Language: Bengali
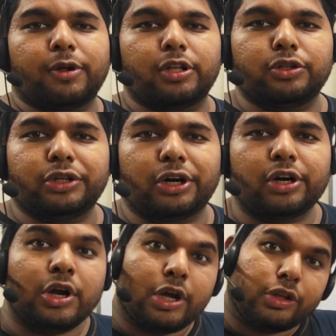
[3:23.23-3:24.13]
পরে দুই ঘর
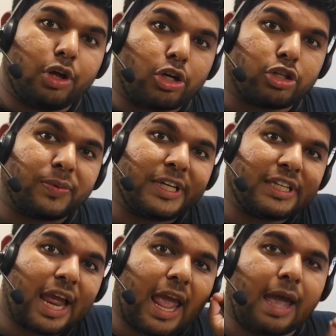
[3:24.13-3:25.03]

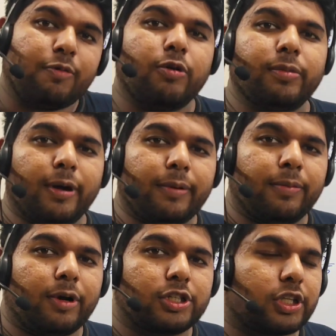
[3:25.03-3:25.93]
দশমিকটা এমনভাবে
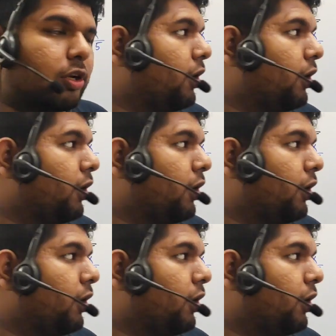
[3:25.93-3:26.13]
বসাতে